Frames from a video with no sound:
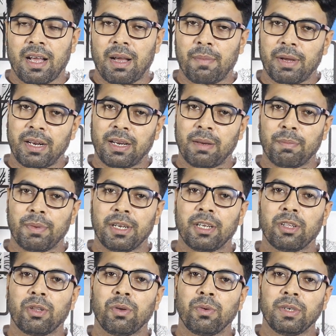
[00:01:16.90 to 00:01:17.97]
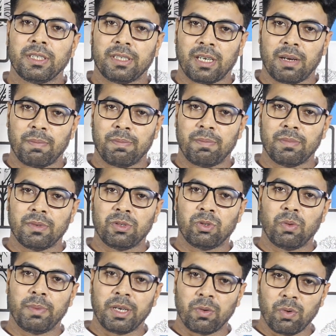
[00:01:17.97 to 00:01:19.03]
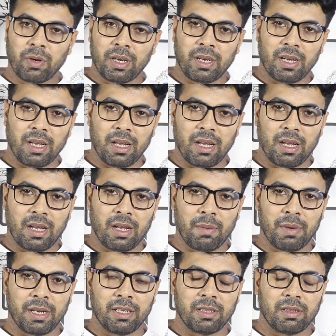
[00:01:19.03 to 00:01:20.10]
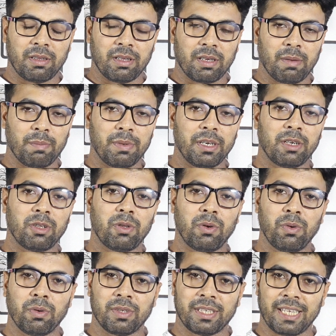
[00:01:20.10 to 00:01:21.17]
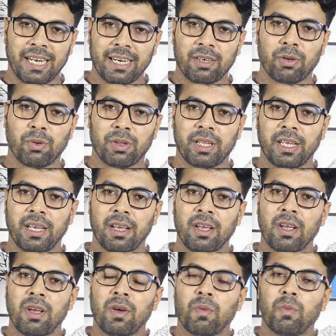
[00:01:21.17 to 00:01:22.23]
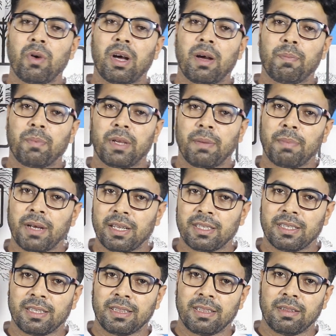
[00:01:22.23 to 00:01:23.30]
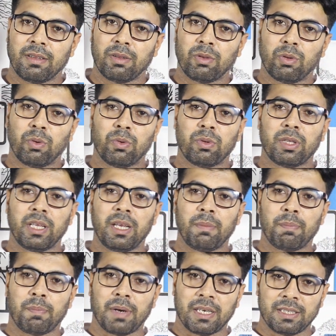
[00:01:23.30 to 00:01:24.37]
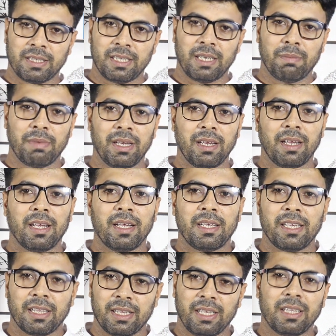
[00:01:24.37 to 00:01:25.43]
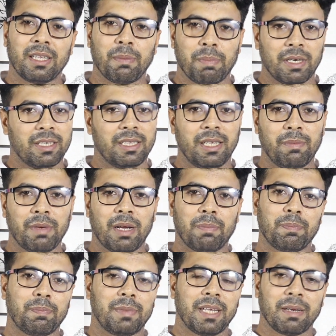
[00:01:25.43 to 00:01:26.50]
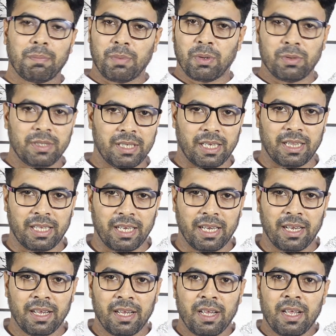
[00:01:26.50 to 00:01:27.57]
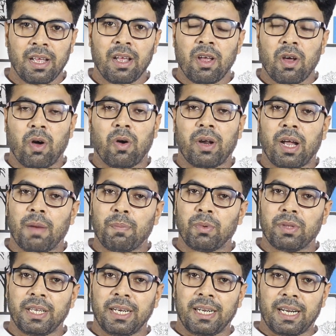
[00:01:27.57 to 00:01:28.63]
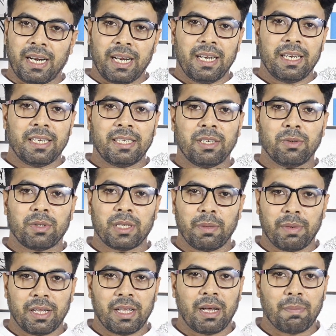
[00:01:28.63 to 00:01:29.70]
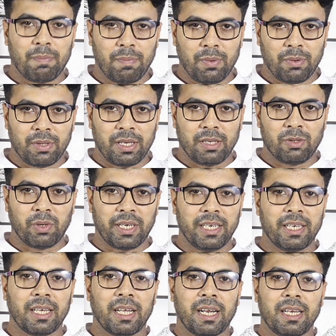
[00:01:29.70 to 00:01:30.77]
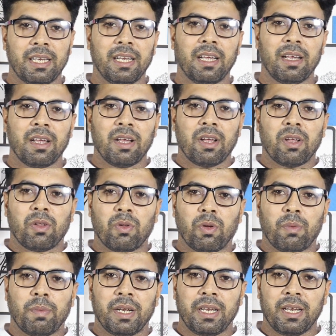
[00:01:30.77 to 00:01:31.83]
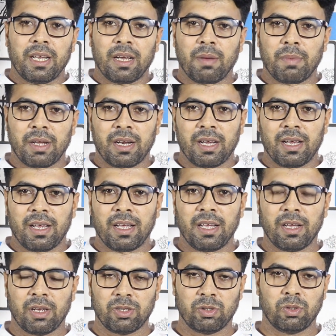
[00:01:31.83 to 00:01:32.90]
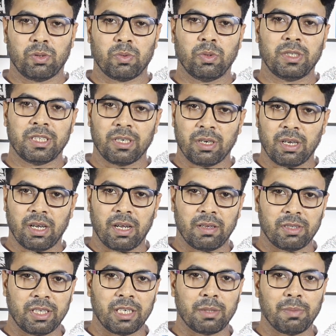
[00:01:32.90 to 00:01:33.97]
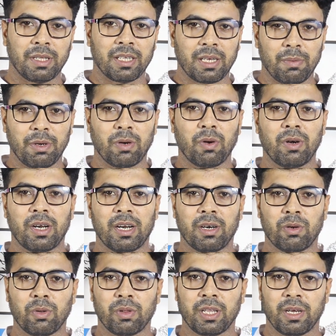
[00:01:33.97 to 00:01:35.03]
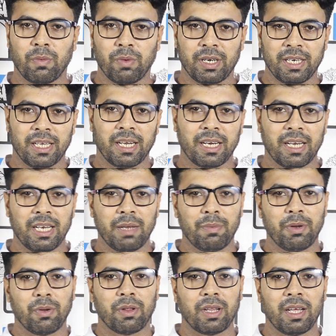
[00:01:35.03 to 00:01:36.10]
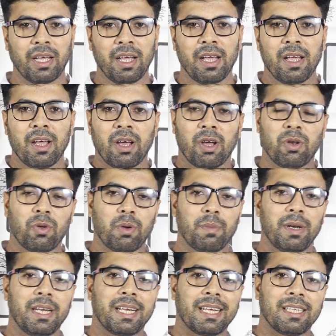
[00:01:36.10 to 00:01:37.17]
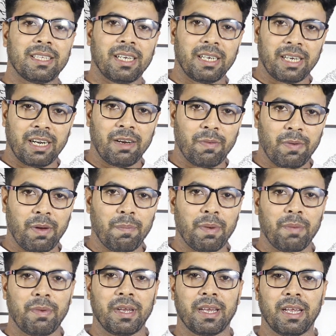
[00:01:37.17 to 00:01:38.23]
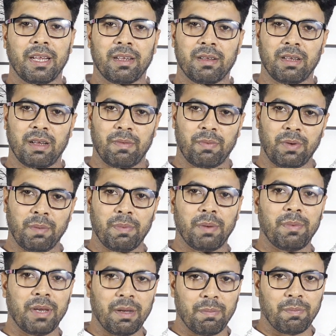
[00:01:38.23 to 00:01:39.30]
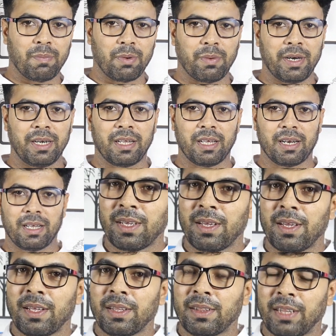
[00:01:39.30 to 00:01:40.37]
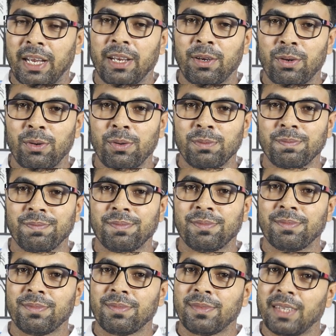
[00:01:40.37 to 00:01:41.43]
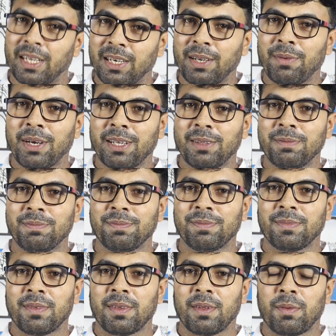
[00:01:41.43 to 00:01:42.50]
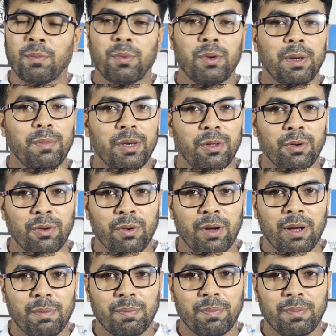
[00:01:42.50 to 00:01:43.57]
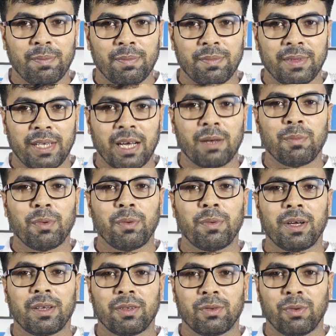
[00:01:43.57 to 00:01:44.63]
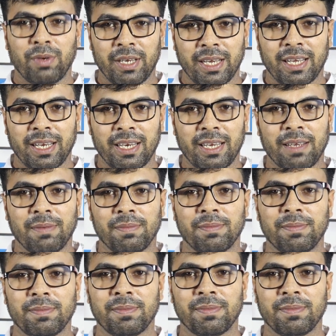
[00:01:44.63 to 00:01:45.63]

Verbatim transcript: हमारे कंपनी के थ्रू स्टाफ जो भी कुक हमारे कंपनी के थ्रू सेलेक्ट होते हैं वो आपके पास दो से पाँच दिन में या तीन से पाँच दिन में आप तक पहुंच जाते हैं और आप उसे ट्रायल लीजिए उसके बाद आप उसे ज्वाइनिंग कराइए नॉर्मली हमारा कुछ सिक्स मंथ का भी कॉन्ट्रैक्ट होता है वन ईयर के लिए भी होता है और नॉर्मली कंसल्टेंट फ़ी पे भी एक फ़ी पे भी हम प्रोवाइड करें थैंक यू धन्यवाद पूरी वीडियो को आप ध्यानपूर्वक सुनने के लिए